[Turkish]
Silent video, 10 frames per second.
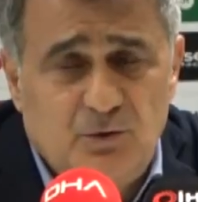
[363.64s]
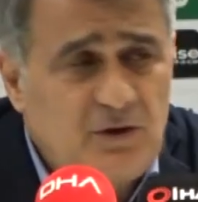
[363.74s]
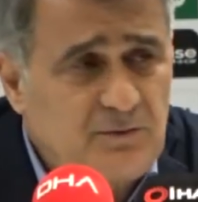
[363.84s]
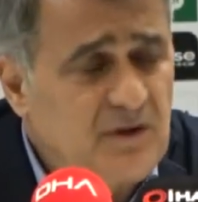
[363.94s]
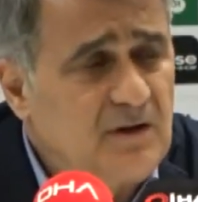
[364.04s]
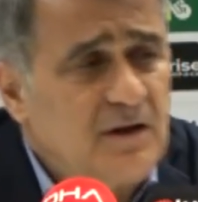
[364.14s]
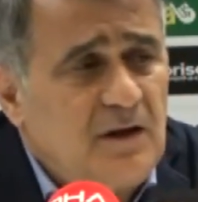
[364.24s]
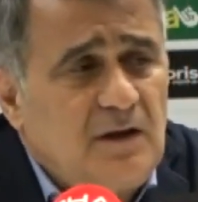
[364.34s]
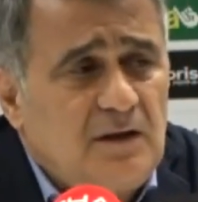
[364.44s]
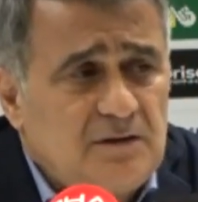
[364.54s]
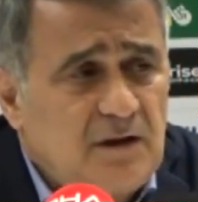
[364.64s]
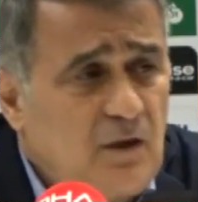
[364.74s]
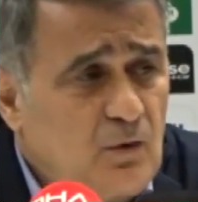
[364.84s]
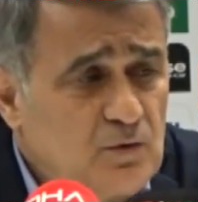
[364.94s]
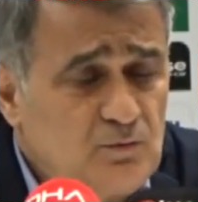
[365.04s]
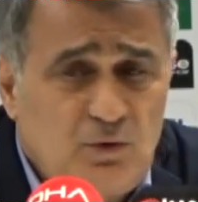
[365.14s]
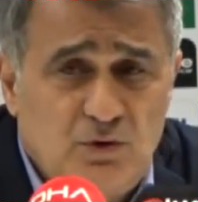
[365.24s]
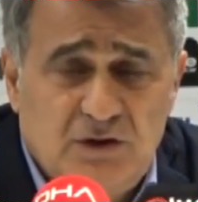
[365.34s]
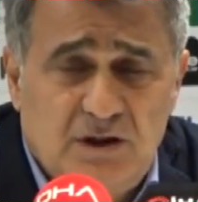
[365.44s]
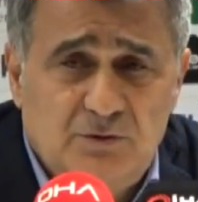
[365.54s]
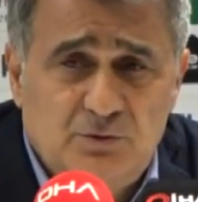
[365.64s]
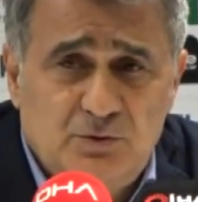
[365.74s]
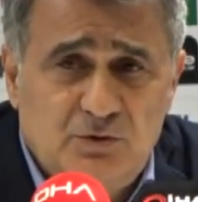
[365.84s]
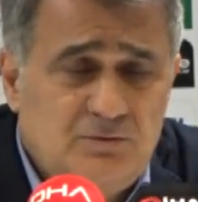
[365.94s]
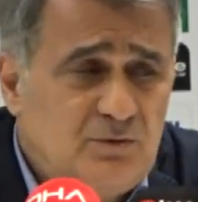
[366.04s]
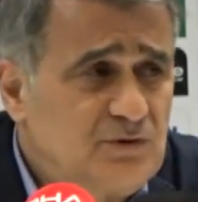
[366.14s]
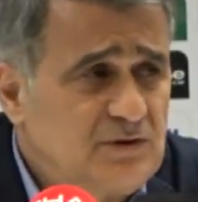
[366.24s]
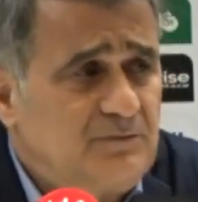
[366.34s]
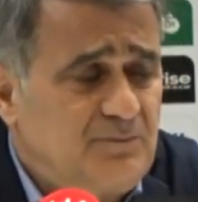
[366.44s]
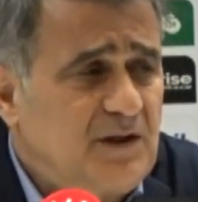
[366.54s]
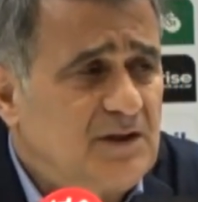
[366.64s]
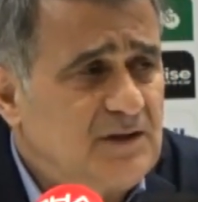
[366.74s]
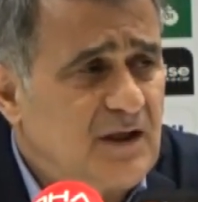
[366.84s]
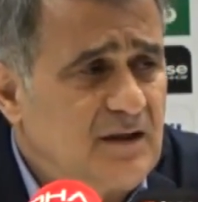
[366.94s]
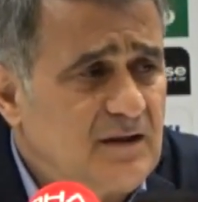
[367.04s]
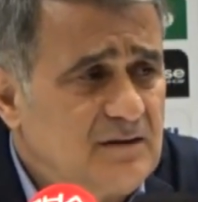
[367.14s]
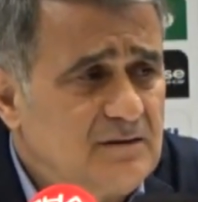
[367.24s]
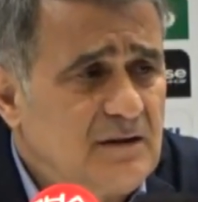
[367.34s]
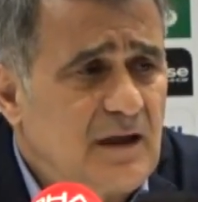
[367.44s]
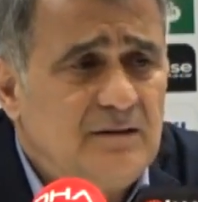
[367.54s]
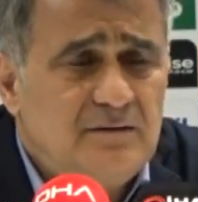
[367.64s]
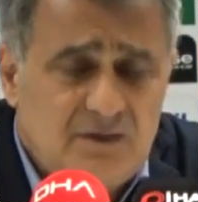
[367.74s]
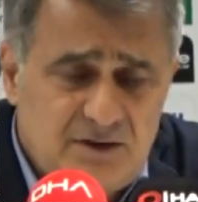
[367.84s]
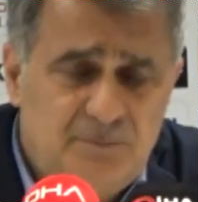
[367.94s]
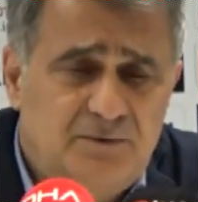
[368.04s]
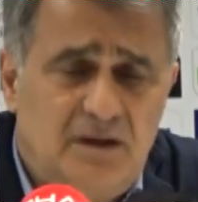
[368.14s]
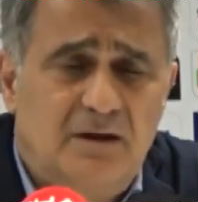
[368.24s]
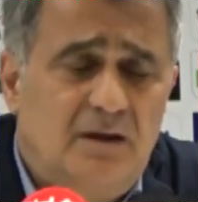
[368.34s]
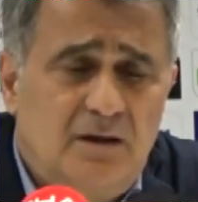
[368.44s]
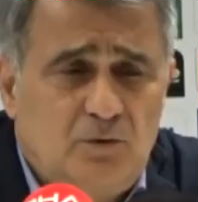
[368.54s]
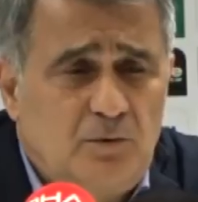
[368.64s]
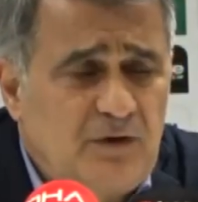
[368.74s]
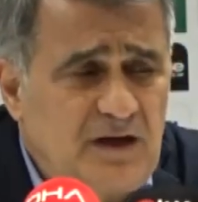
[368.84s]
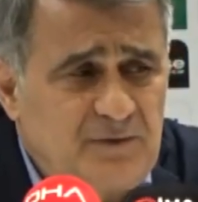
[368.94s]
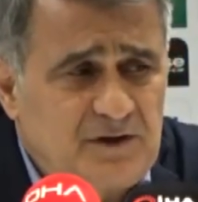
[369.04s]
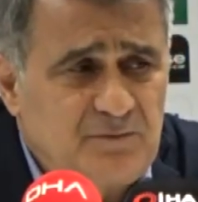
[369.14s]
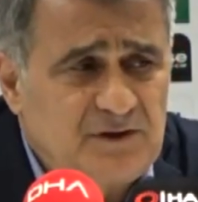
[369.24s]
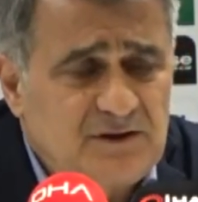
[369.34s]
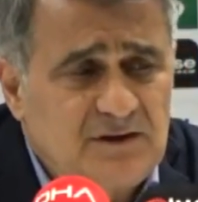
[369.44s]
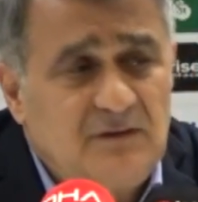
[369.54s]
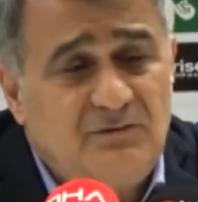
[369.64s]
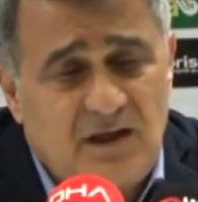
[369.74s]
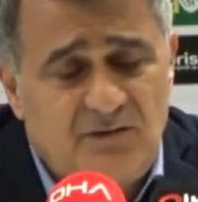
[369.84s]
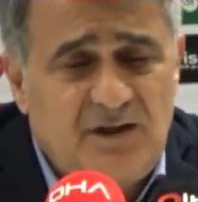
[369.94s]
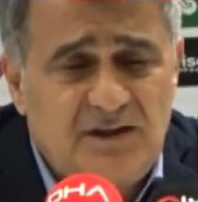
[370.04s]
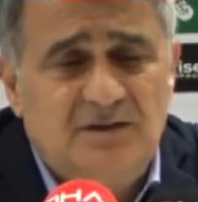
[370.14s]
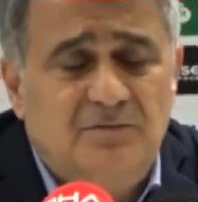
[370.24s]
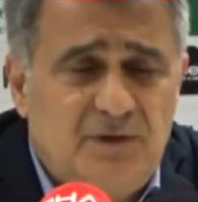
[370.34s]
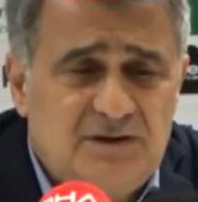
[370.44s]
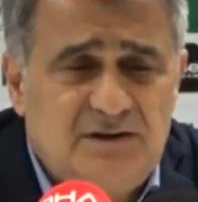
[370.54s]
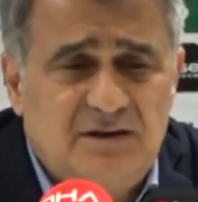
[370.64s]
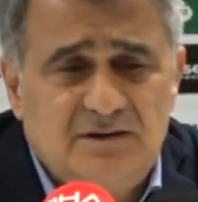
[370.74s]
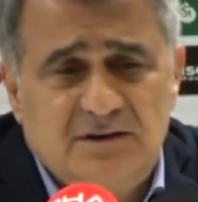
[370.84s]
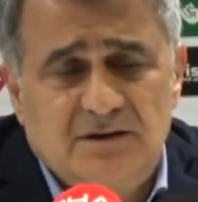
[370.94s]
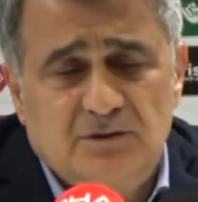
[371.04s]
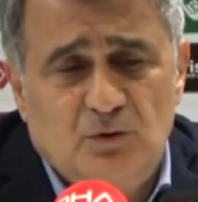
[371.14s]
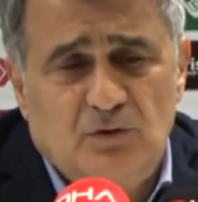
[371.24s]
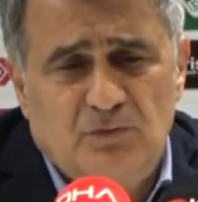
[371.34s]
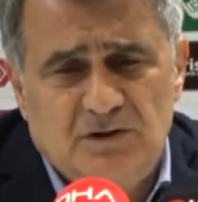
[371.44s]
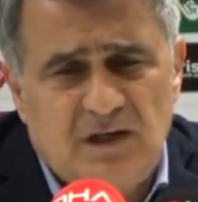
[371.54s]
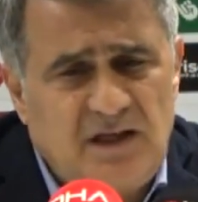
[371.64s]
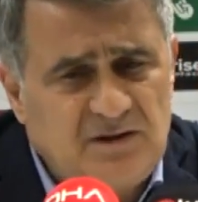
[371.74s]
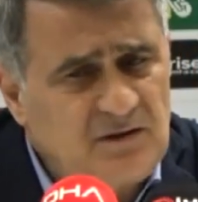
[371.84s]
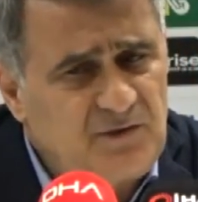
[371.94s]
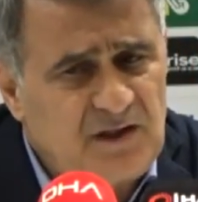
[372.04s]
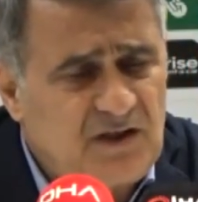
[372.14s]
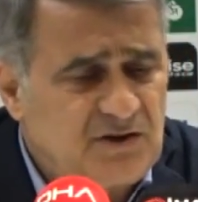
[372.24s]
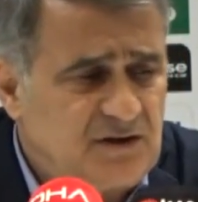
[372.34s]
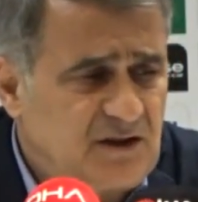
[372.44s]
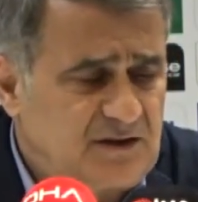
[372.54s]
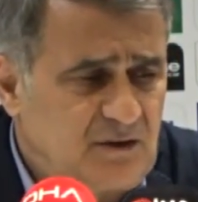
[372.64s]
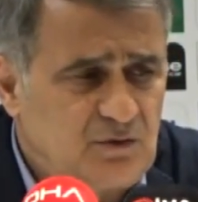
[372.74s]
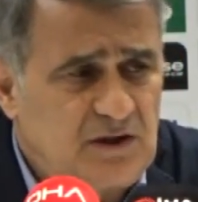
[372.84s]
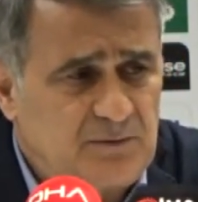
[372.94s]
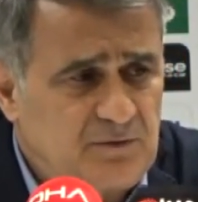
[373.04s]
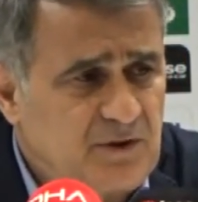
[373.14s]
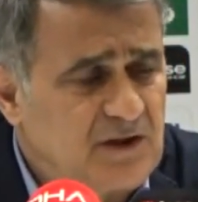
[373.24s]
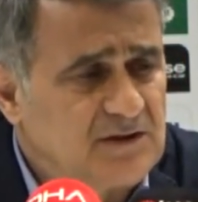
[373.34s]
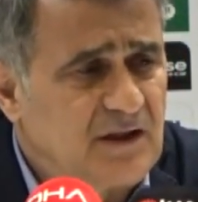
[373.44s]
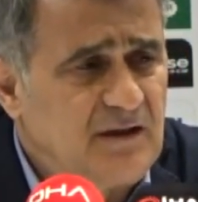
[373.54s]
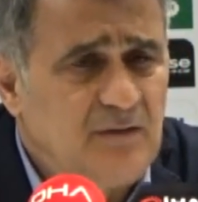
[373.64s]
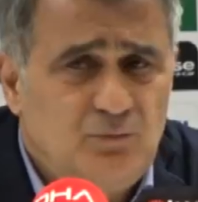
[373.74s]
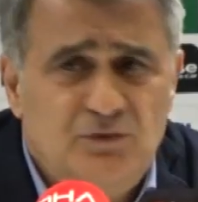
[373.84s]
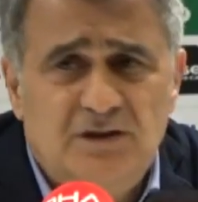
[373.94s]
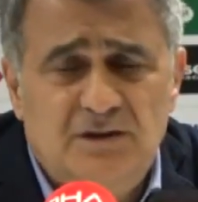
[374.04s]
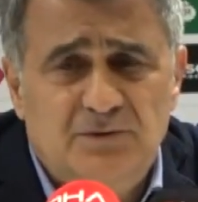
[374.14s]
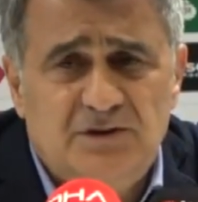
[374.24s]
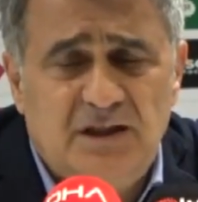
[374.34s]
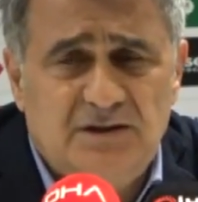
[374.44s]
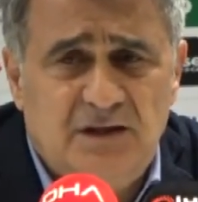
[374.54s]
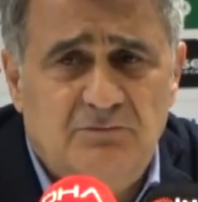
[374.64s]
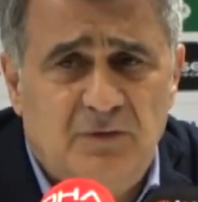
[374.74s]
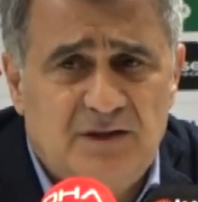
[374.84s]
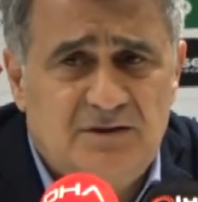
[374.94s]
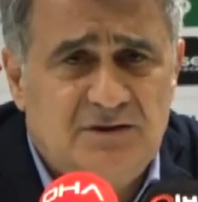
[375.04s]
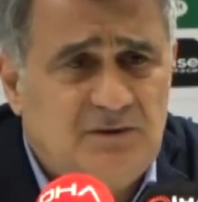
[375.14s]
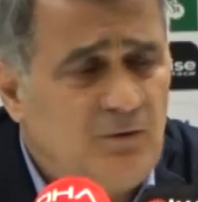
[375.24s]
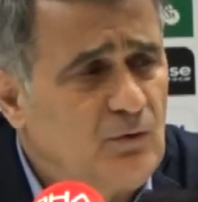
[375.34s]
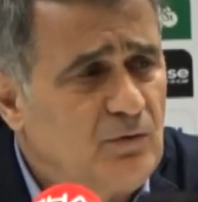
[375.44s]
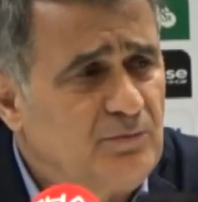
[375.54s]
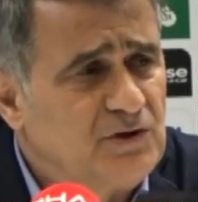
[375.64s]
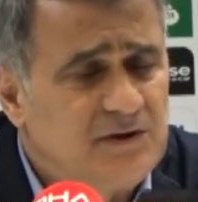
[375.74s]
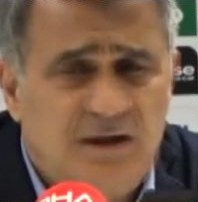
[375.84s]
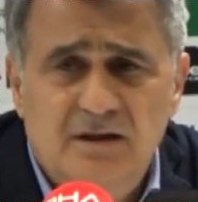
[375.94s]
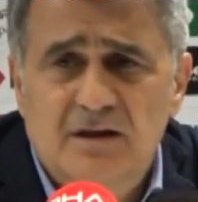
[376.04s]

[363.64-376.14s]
oynamak daha olumlu olacağını düşünüyorum. O yüzden birkaç tane hani getirip de top kaybetmesi veya verdiği paslarının sıkıntılı olması. Aynı şey bir daha içinde geçer. O da yaptı birkaç tane. Bunlar tabii sayısal bir baktığınız zaman 10-15 tane